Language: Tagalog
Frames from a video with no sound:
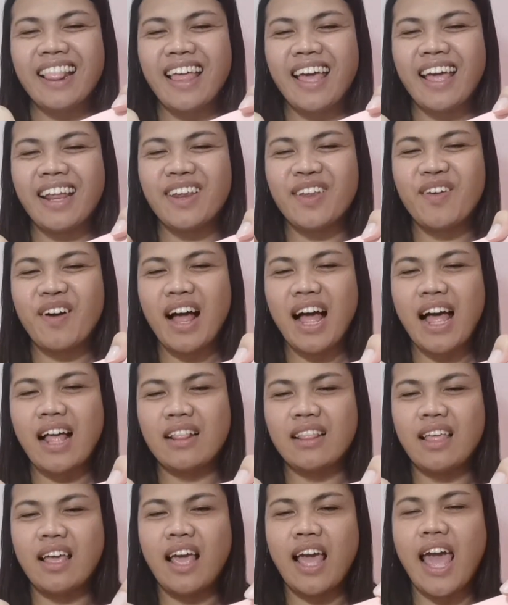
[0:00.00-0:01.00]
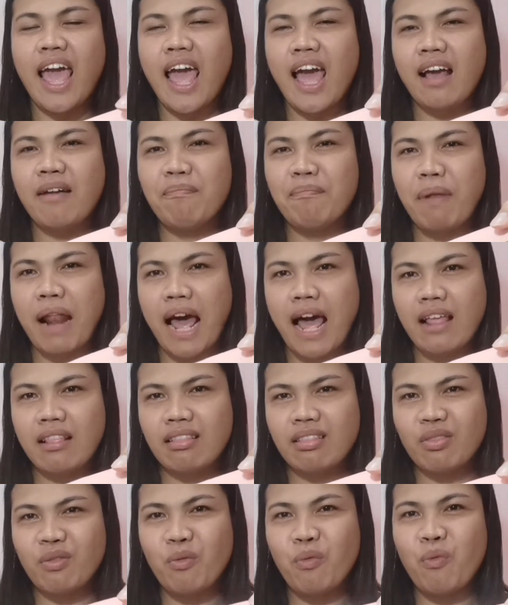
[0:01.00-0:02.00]
And then, yung ating
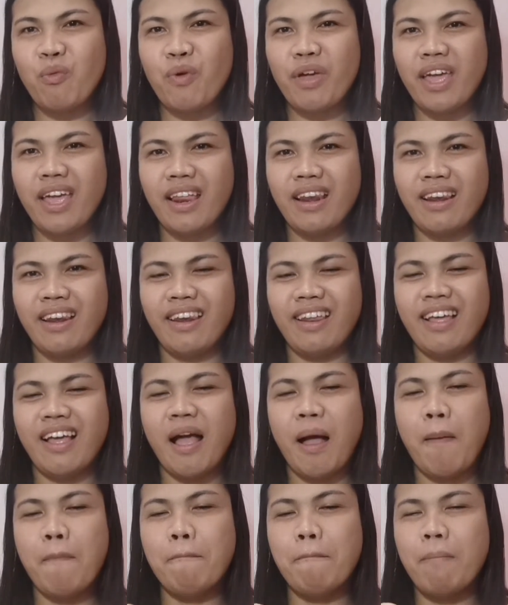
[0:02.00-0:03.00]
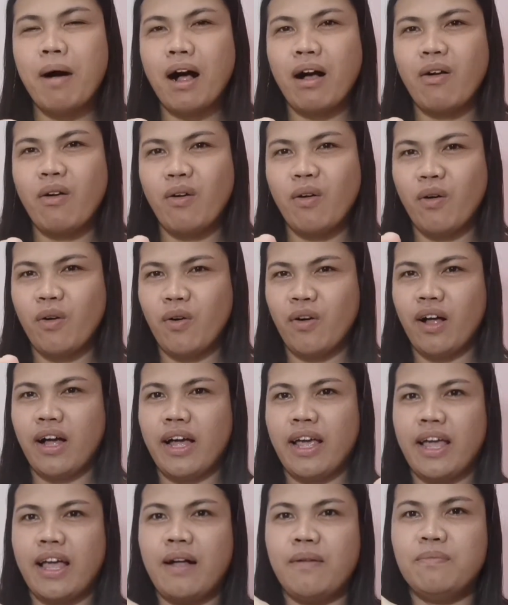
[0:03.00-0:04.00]
eggplant with bagoong.
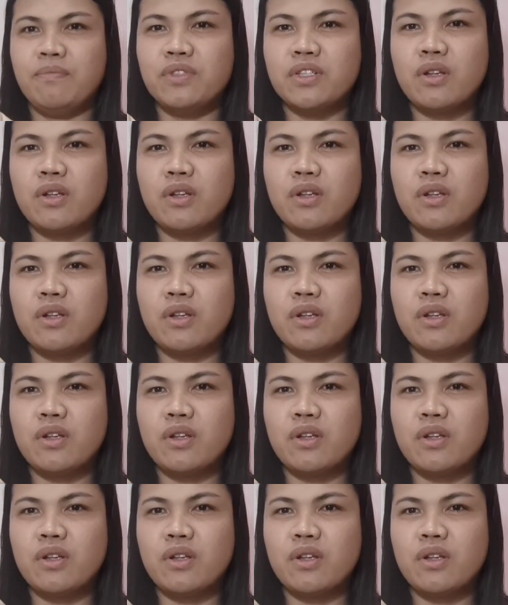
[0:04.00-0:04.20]
Ayan.